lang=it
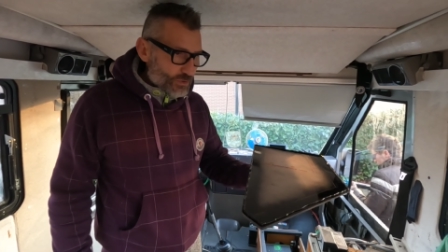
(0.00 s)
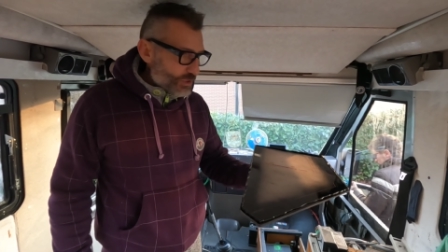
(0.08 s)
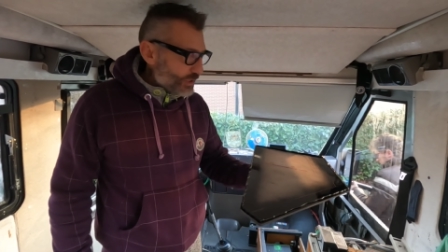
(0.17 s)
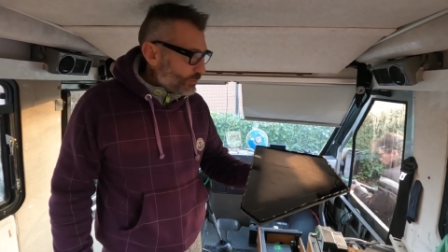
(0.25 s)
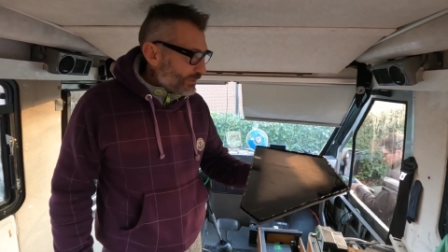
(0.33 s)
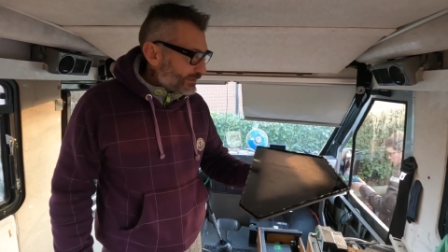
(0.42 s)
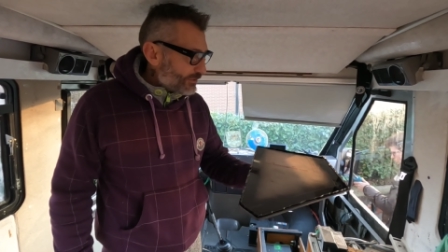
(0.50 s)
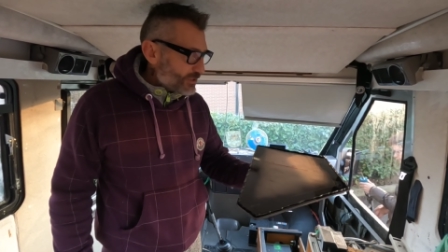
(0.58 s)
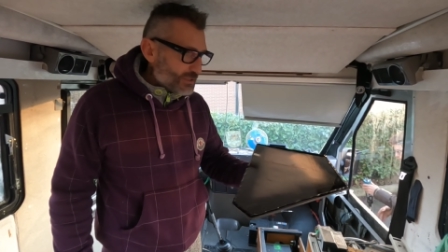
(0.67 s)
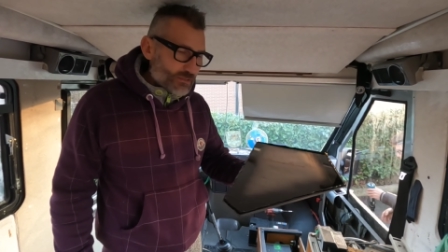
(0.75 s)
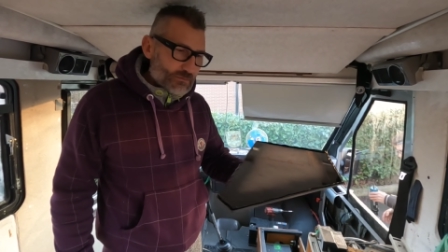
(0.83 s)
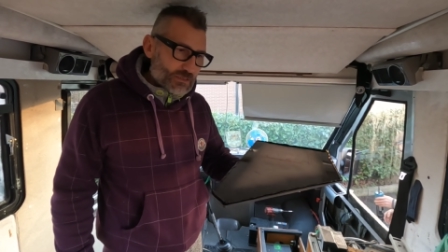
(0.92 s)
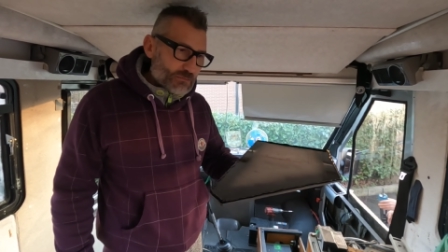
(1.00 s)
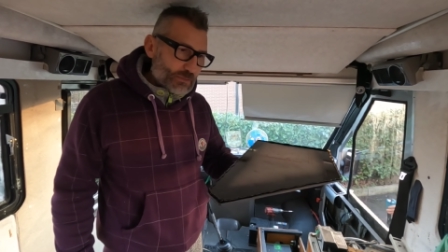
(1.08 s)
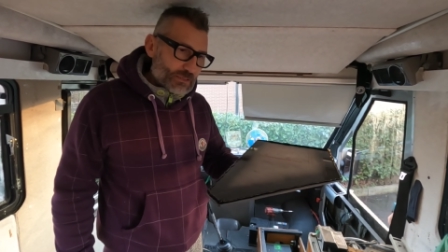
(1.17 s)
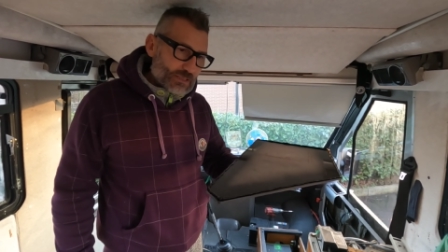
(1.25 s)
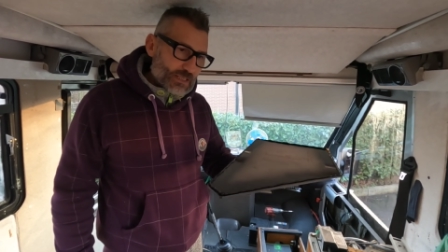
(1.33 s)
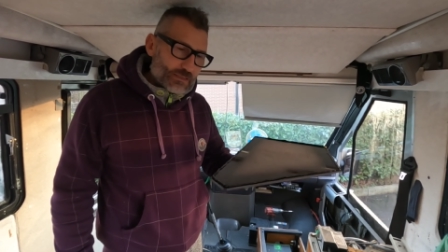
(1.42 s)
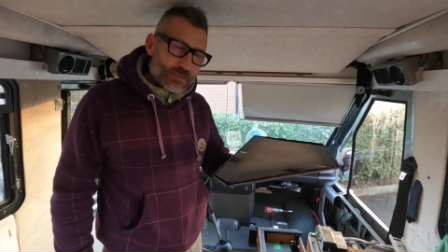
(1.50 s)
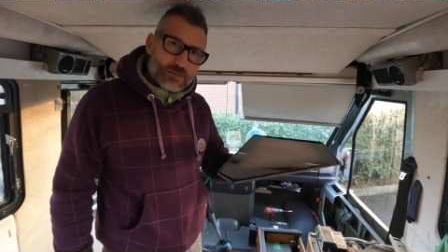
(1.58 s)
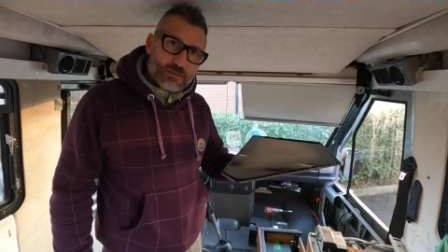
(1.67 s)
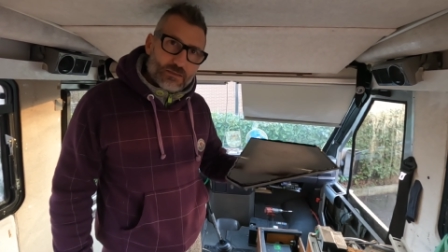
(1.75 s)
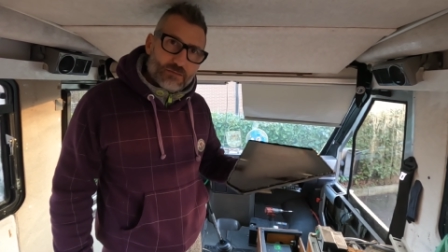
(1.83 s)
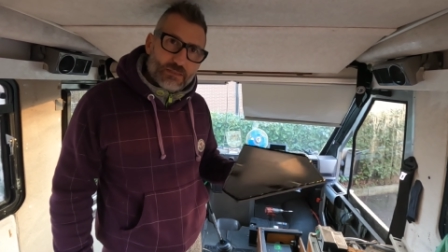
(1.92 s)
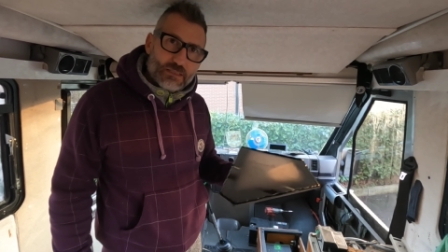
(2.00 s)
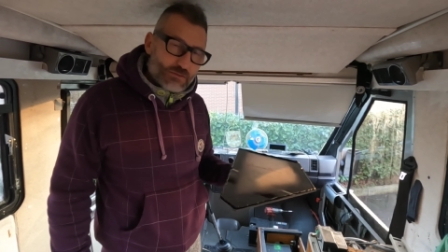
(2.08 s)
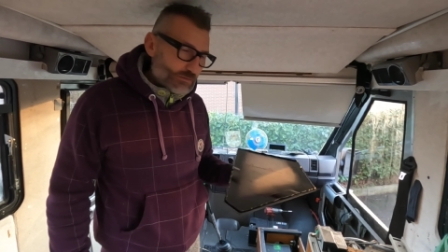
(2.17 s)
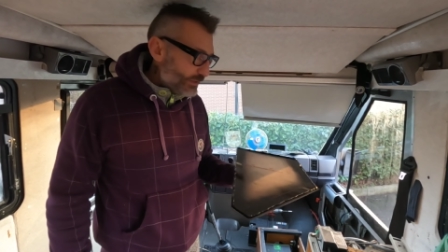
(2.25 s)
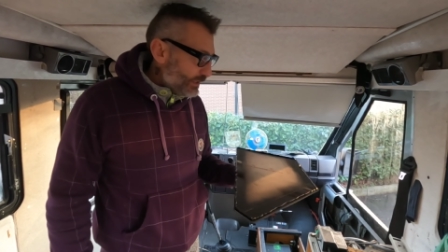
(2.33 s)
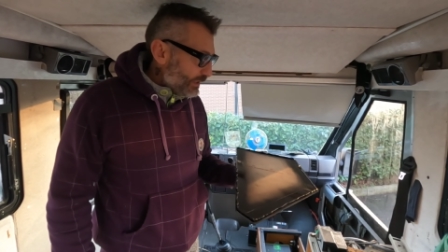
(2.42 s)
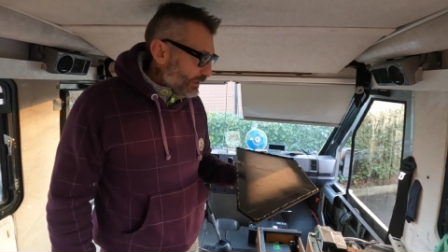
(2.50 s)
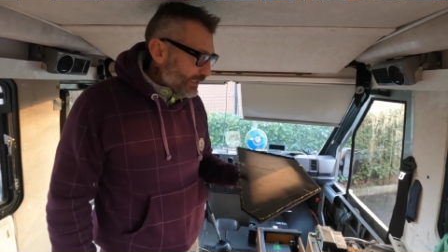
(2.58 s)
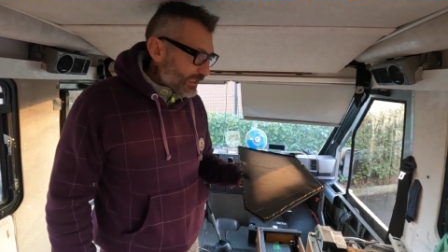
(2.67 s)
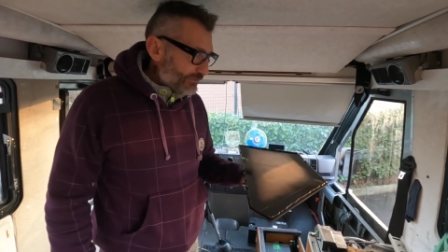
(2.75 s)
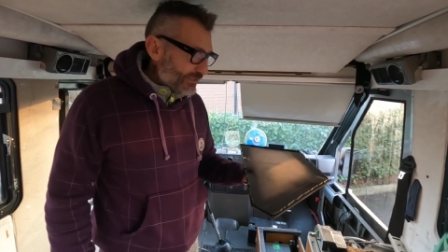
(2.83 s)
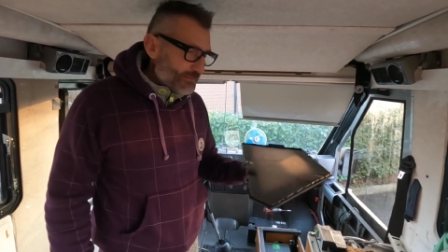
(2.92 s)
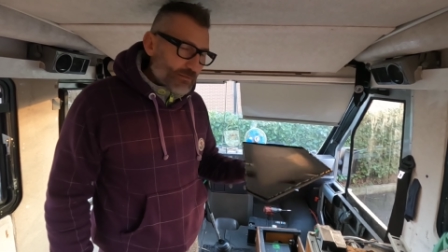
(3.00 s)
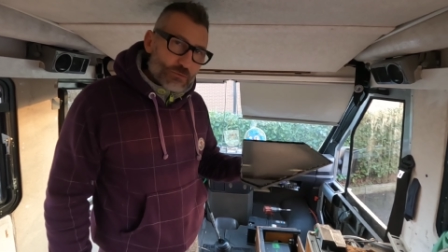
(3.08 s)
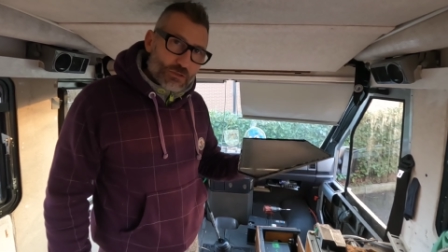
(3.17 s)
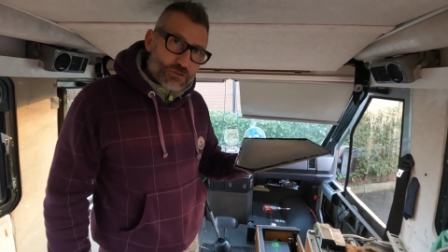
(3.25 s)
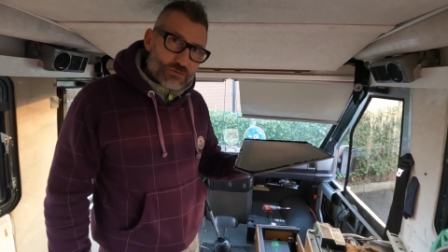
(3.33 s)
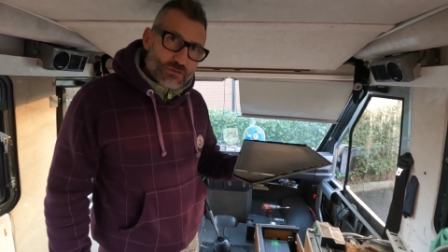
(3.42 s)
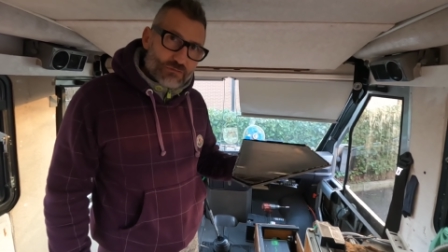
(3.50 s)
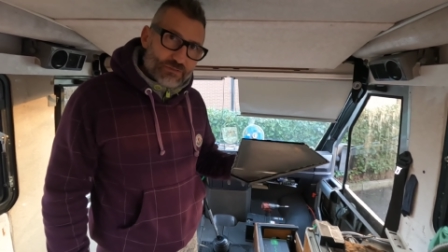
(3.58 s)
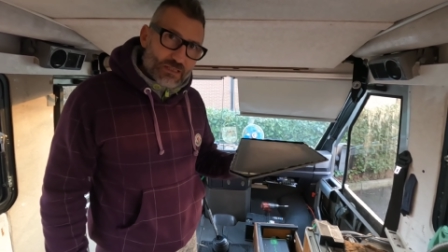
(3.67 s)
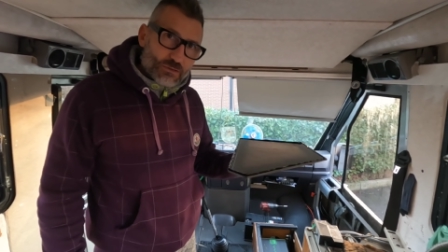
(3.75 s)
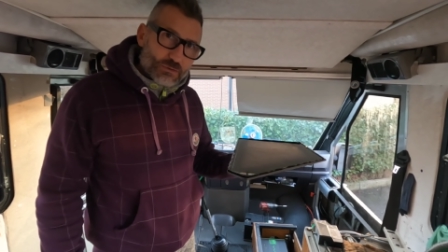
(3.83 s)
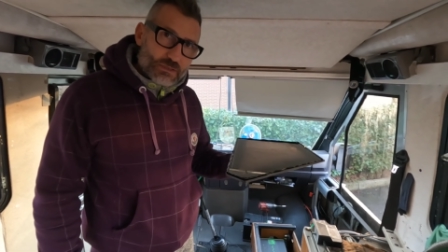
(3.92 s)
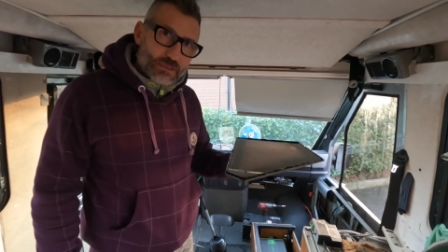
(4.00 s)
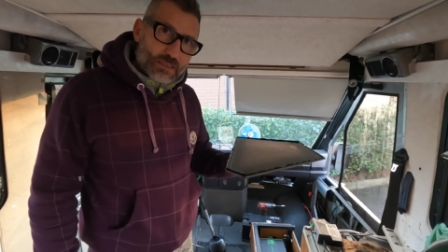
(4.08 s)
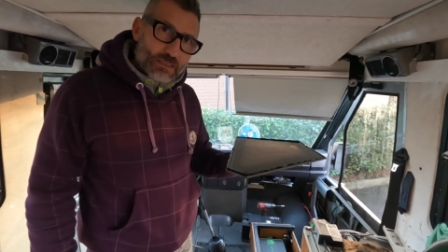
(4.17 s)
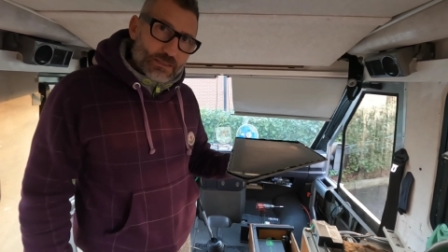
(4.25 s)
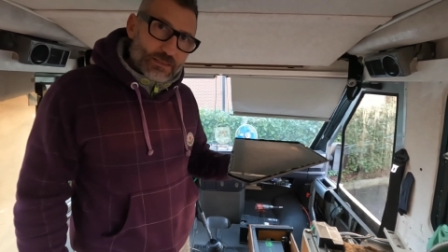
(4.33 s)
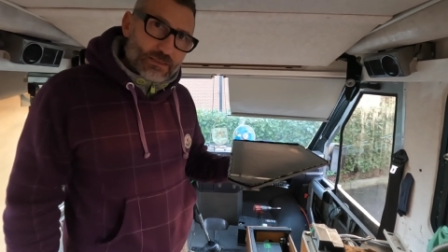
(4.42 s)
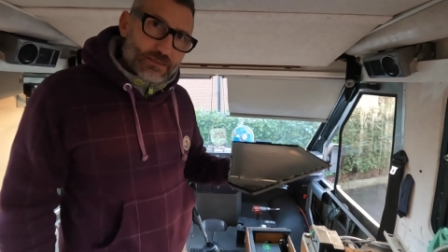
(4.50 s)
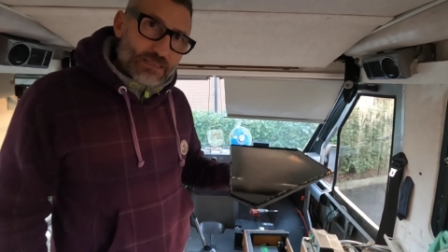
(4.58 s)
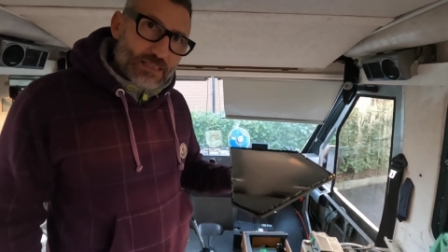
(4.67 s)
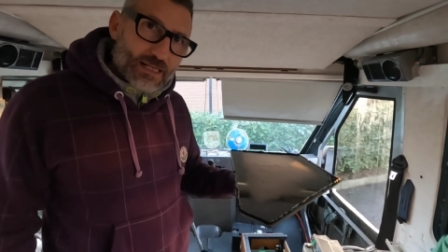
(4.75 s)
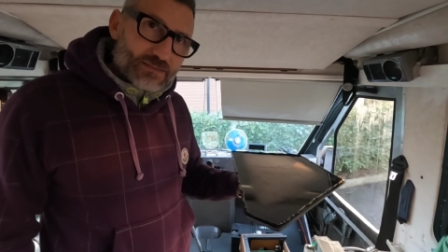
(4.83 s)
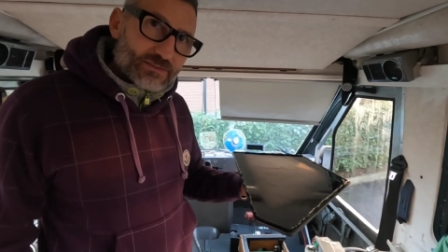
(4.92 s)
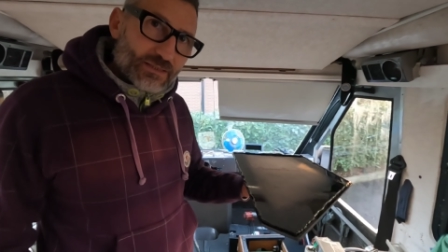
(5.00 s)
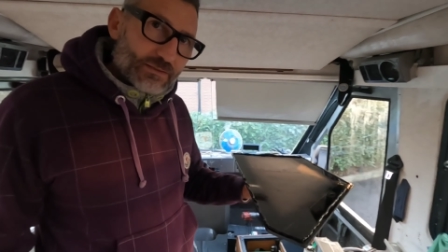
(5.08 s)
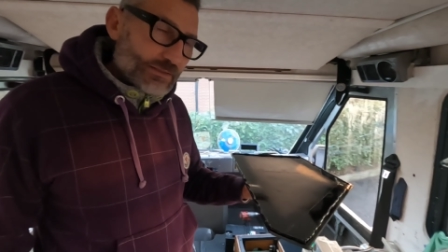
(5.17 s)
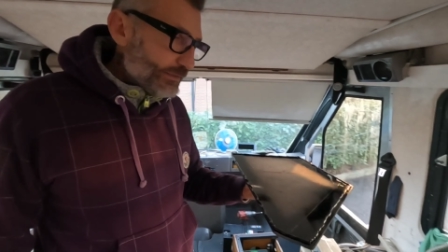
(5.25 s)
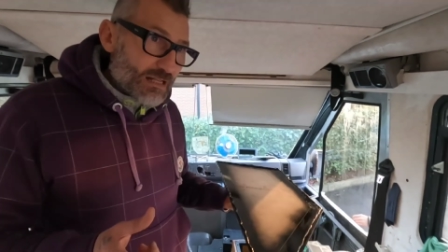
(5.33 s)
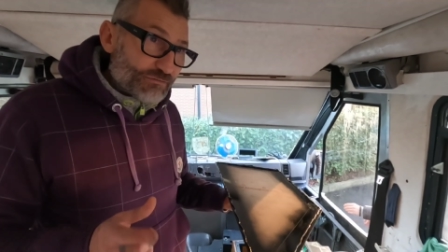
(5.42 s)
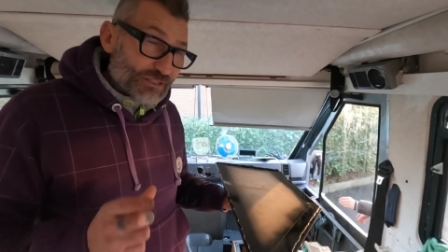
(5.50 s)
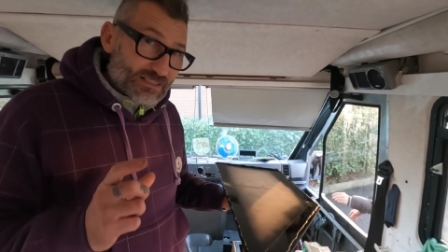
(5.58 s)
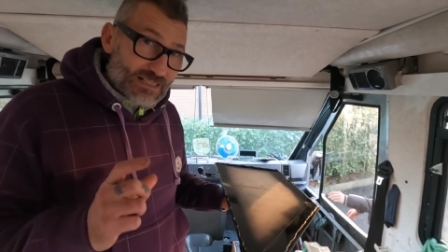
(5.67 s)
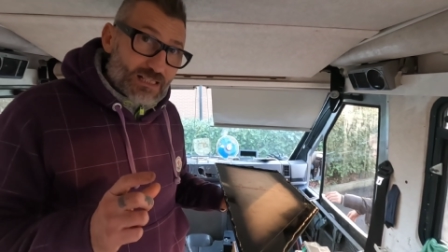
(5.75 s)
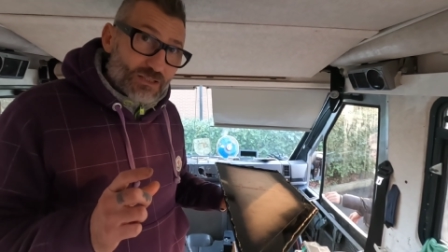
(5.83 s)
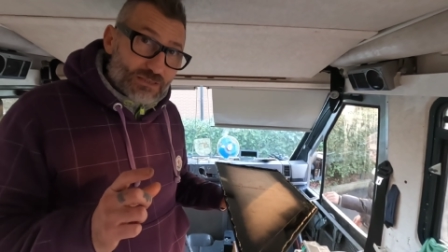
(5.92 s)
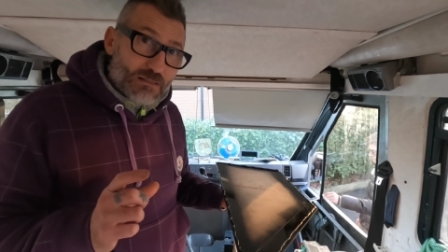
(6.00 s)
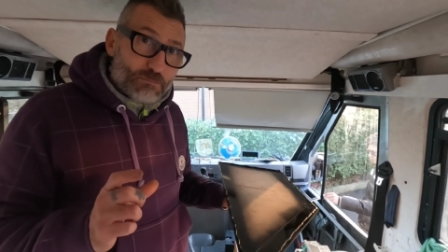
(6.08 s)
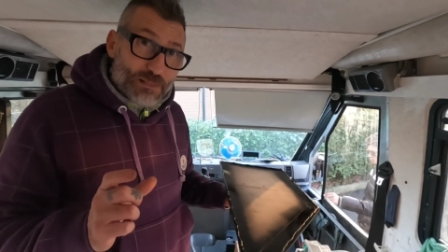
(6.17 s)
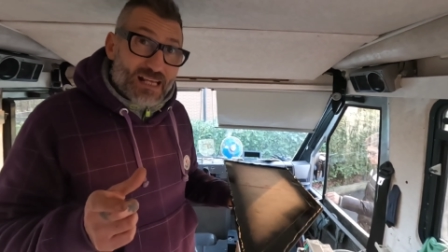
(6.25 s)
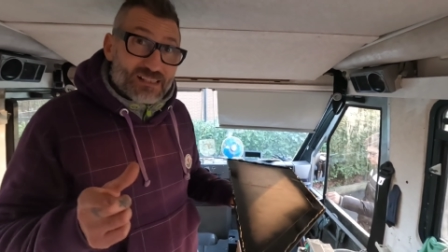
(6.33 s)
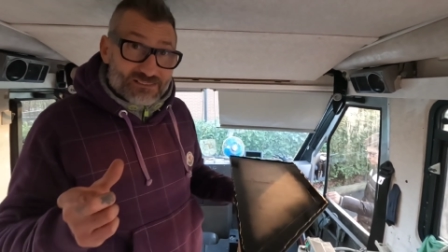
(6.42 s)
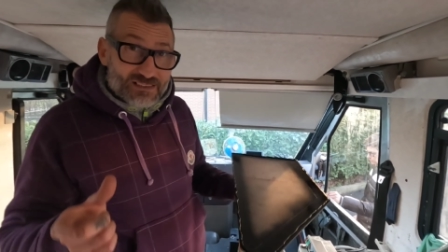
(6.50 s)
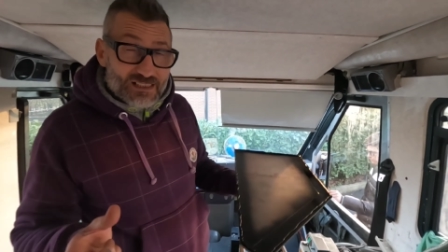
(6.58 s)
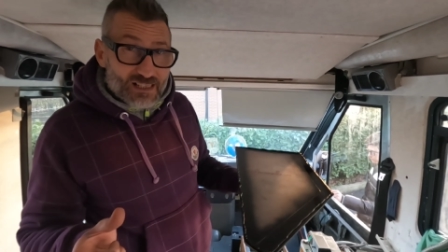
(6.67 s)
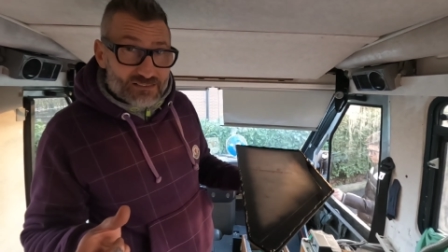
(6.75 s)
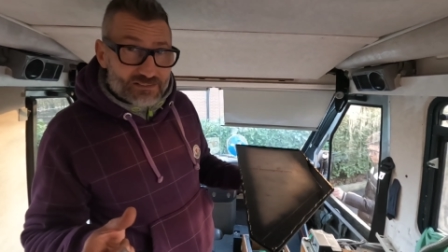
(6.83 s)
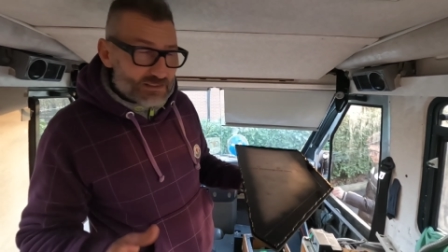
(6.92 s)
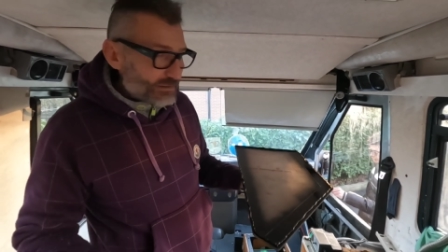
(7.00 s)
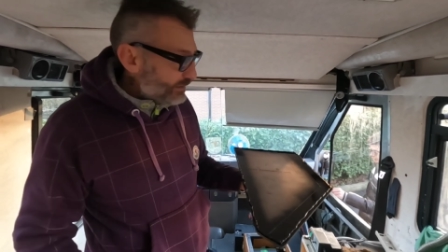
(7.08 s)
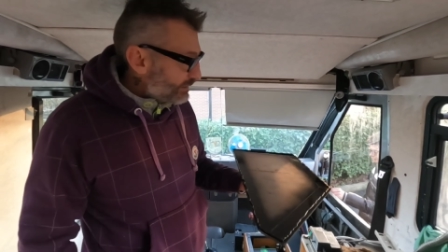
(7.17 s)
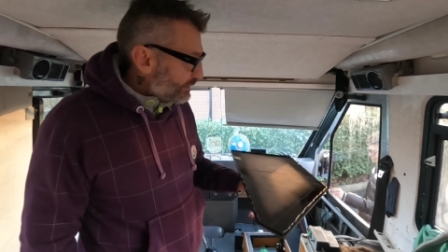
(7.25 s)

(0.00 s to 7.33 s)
50 cm x 30 di, di, vetro alla fine abbiamo deciso di farlo in, eh, in Lexan è il fratello del Plexiglass